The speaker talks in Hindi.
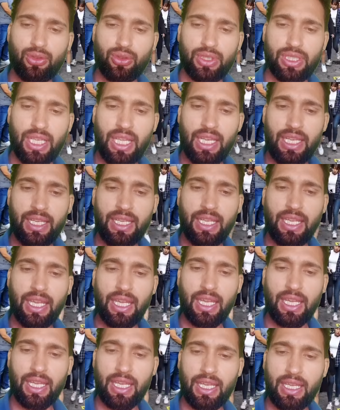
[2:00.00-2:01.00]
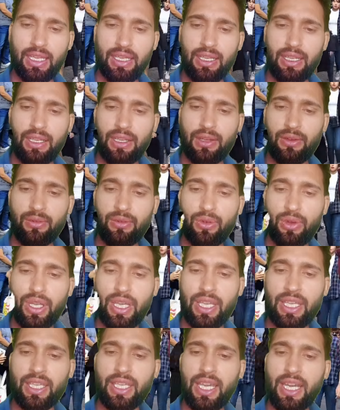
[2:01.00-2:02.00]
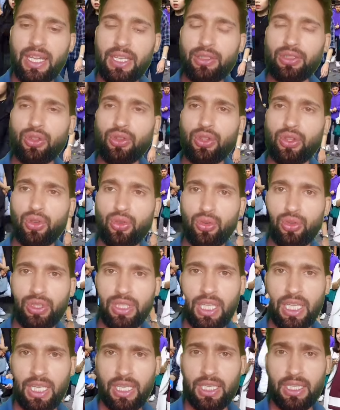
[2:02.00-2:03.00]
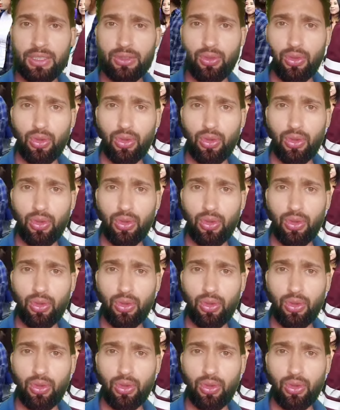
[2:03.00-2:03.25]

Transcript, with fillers: जो सैलरी है वो है 1100 यूरो से लेकर